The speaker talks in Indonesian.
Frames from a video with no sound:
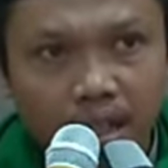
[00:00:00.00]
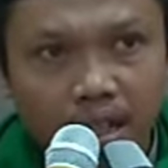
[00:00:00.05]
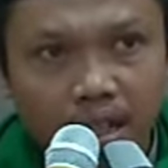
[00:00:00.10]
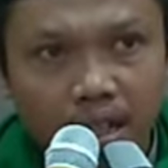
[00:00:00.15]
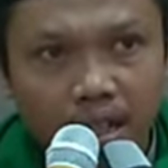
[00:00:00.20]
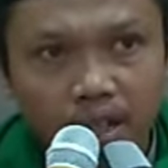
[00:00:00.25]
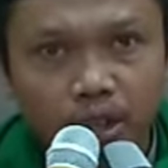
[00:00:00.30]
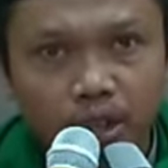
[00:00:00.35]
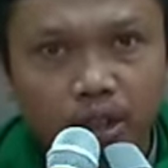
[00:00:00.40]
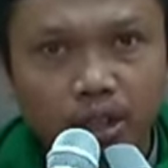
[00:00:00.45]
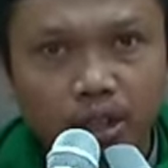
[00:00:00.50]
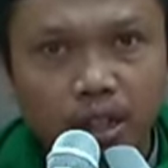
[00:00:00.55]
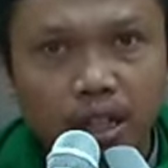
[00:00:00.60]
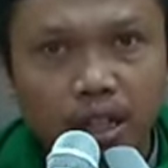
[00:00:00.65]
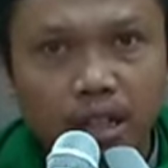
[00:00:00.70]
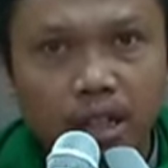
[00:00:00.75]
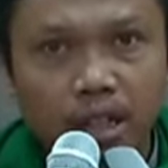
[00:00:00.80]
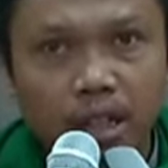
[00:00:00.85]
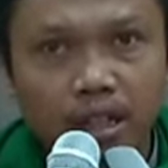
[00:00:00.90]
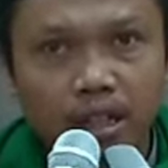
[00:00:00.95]

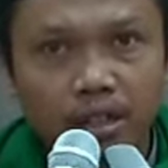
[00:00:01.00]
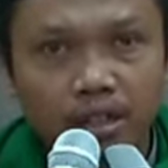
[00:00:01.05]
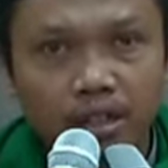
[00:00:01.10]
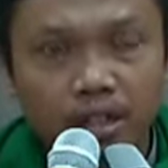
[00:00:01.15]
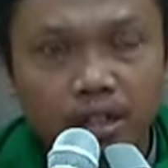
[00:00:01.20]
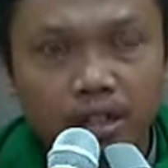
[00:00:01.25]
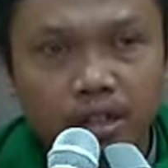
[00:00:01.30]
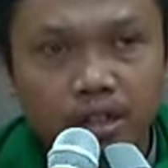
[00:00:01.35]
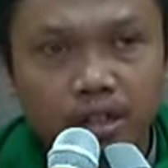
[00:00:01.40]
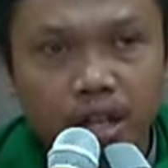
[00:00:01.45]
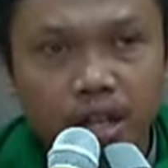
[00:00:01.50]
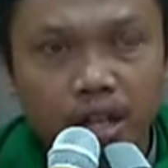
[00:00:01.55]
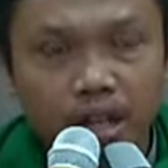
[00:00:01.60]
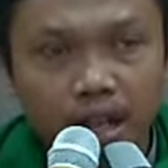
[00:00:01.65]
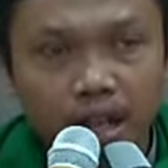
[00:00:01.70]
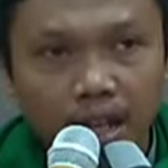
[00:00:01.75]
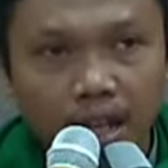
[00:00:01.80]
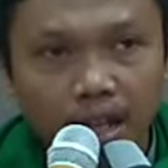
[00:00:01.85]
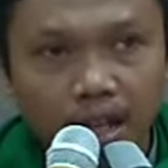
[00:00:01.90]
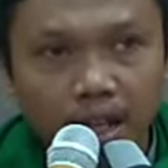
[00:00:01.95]
lisyatil
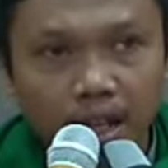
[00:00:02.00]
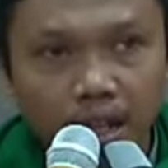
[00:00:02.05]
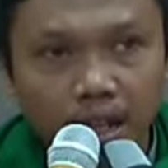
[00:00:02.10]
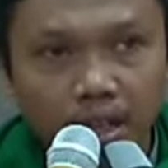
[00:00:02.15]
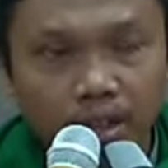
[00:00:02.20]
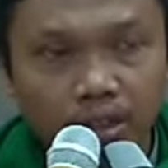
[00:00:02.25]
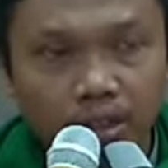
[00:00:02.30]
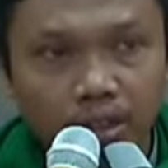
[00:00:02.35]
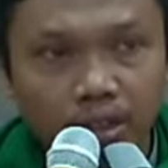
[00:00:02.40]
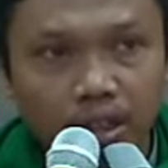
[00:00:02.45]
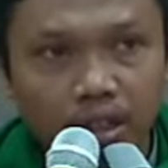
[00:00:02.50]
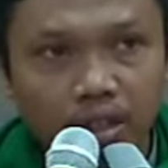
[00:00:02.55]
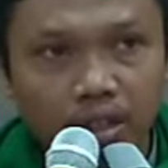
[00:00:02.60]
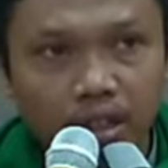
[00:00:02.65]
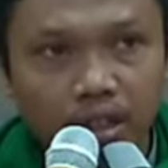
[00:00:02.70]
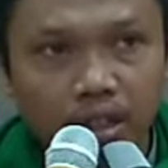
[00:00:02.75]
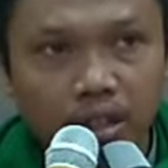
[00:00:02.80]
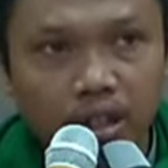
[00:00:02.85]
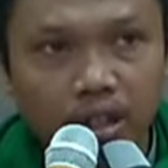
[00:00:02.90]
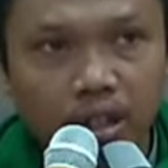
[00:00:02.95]
jalha ala
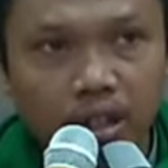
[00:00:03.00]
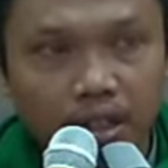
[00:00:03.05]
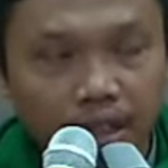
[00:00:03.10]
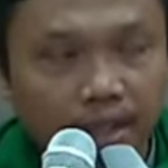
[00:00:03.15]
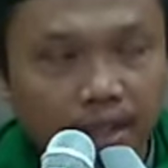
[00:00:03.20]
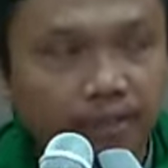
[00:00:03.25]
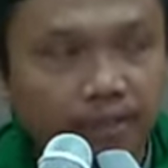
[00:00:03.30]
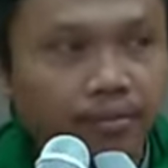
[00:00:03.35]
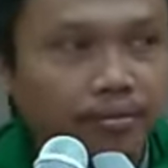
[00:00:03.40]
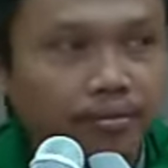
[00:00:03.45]
syatil khurna